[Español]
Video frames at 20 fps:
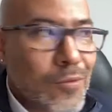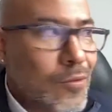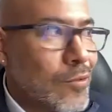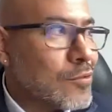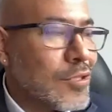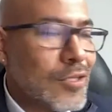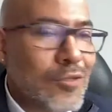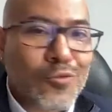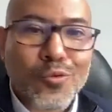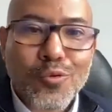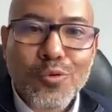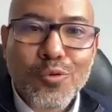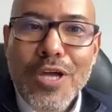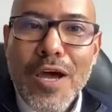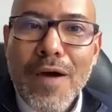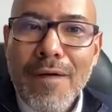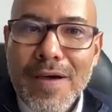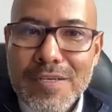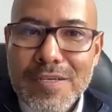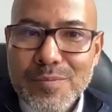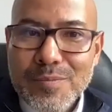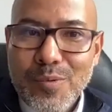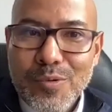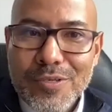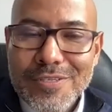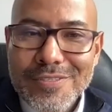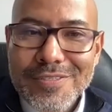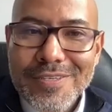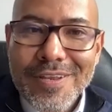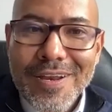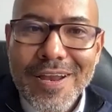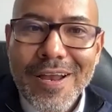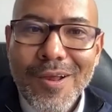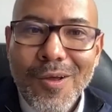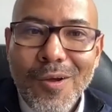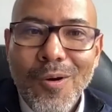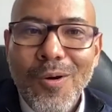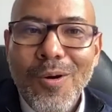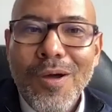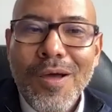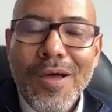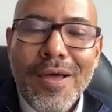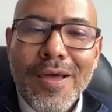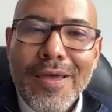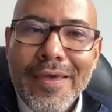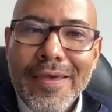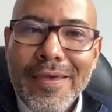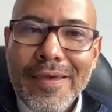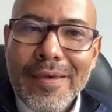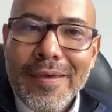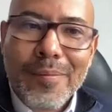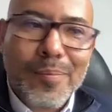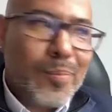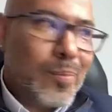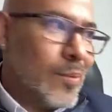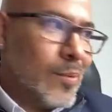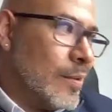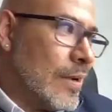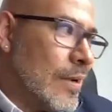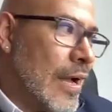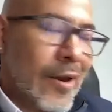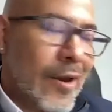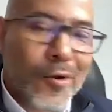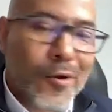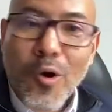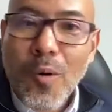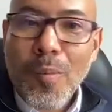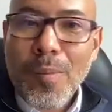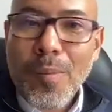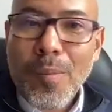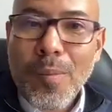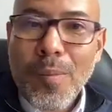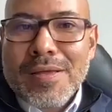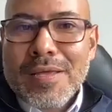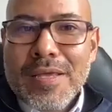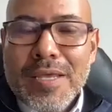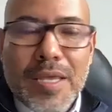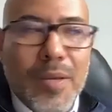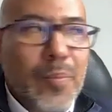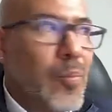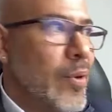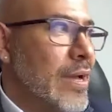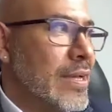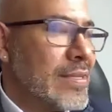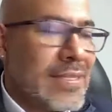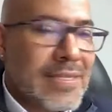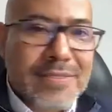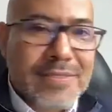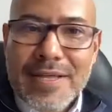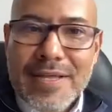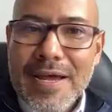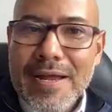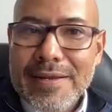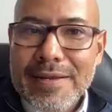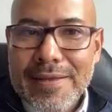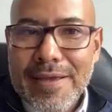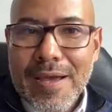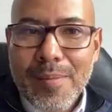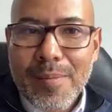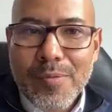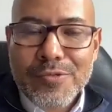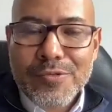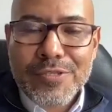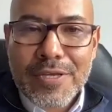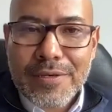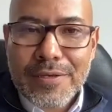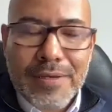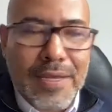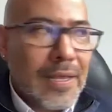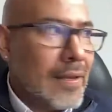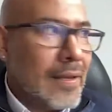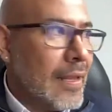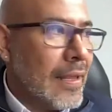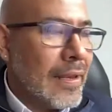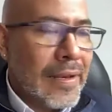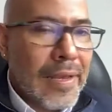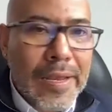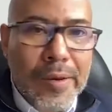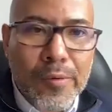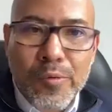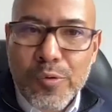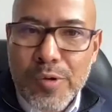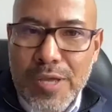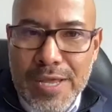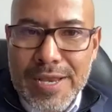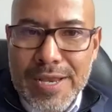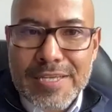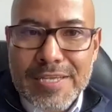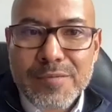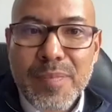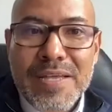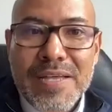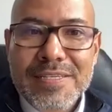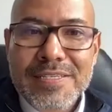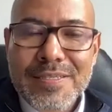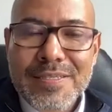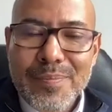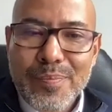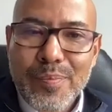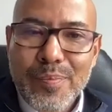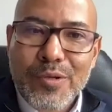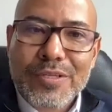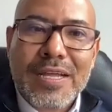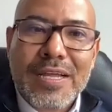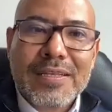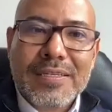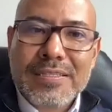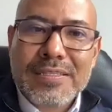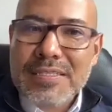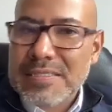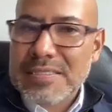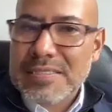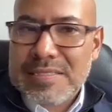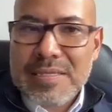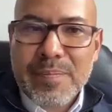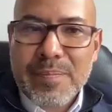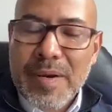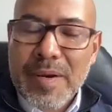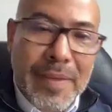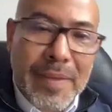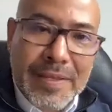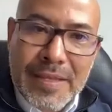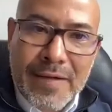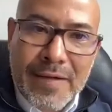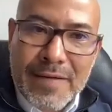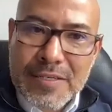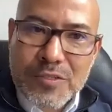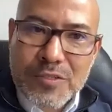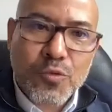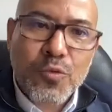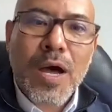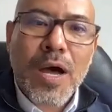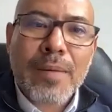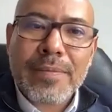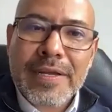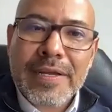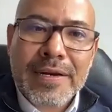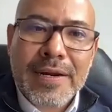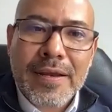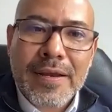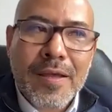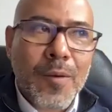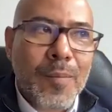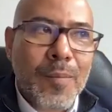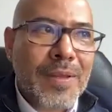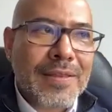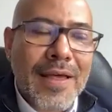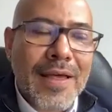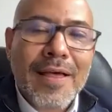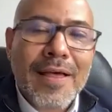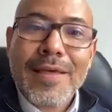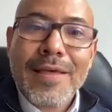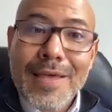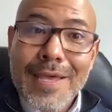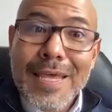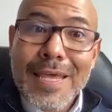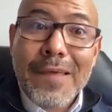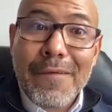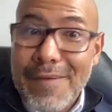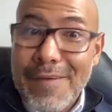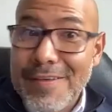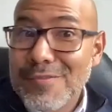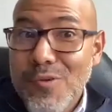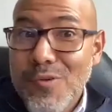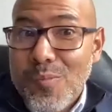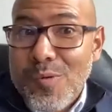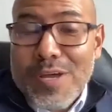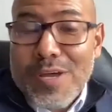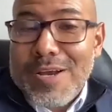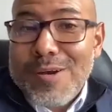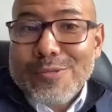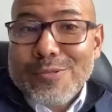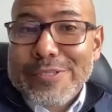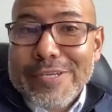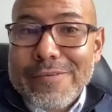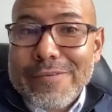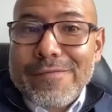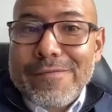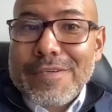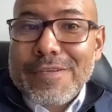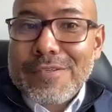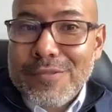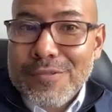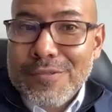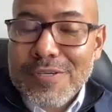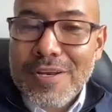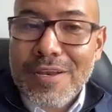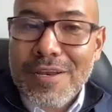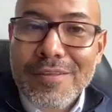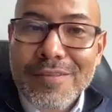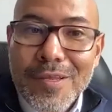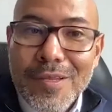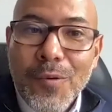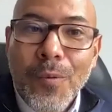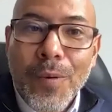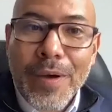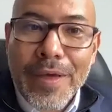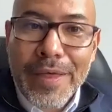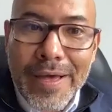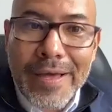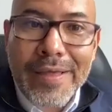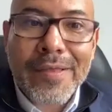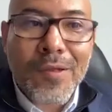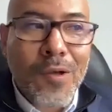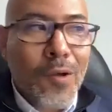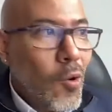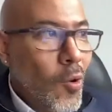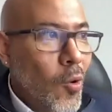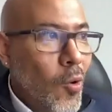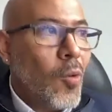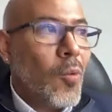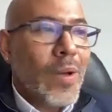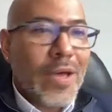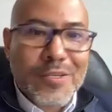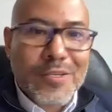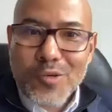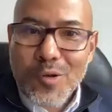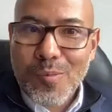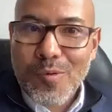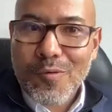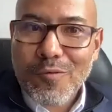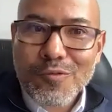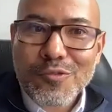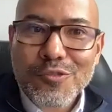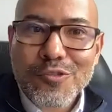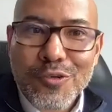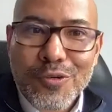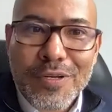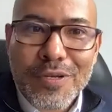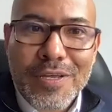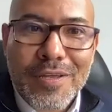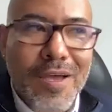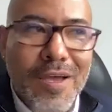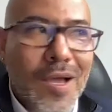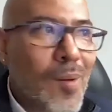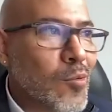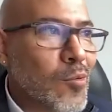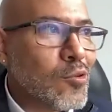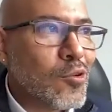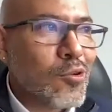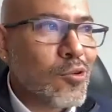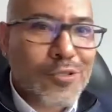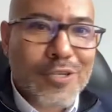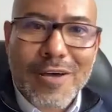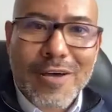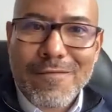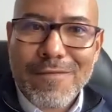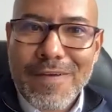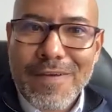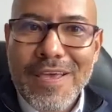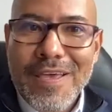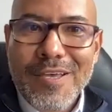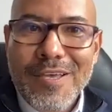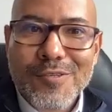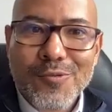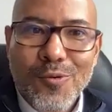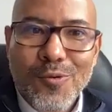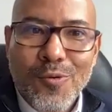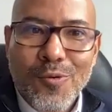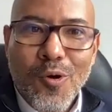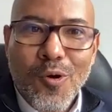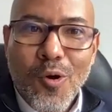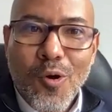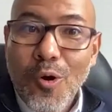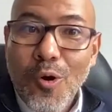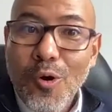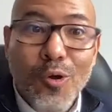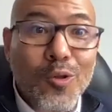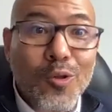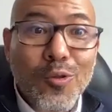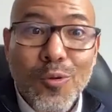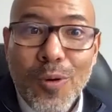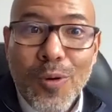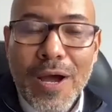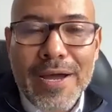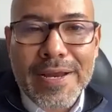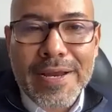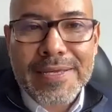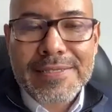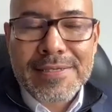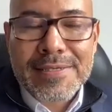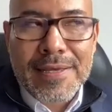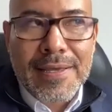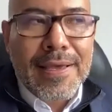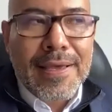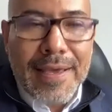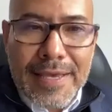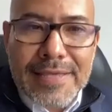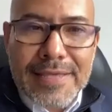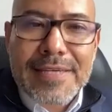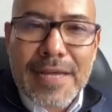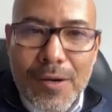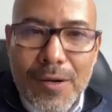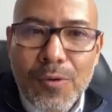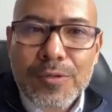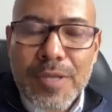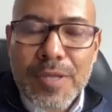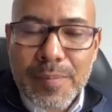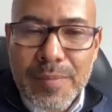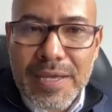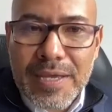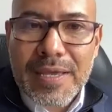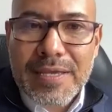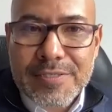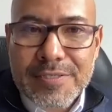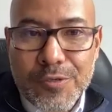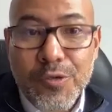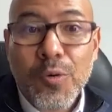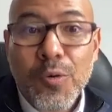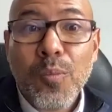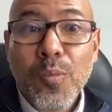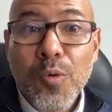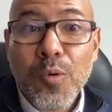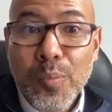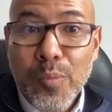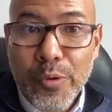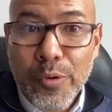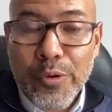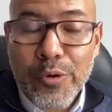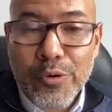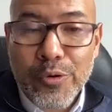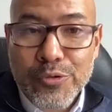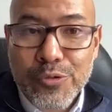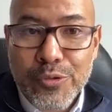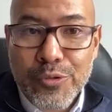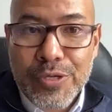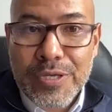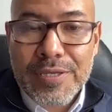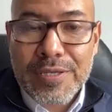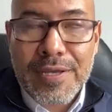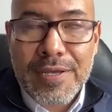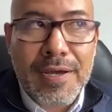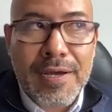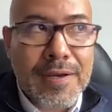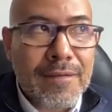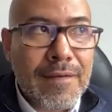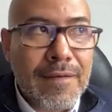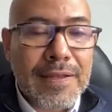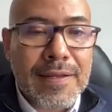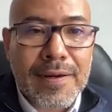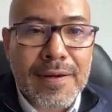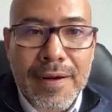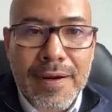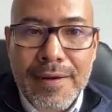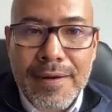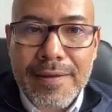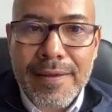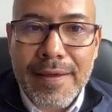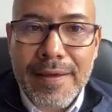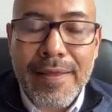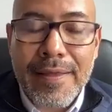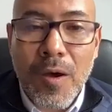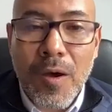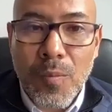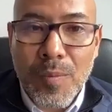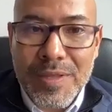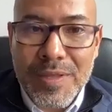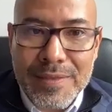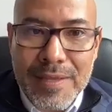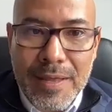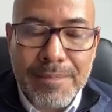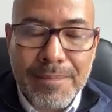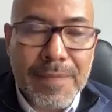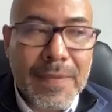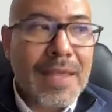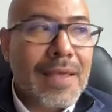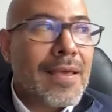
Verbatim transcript: Entonces, tú ya vas, por decir algo, eh, a Roma y puedes estar, digamos, en, en, en una de las plazas importantes y simplemente abres tu app de realidad aumentada y ves cómo eran los edificios en la antigüedad o ves cómo funciona, digamos, los cafés o, o los lugares, que es algo también que ha sido muy poderoso hoy en día a nivel de realidad aumentada.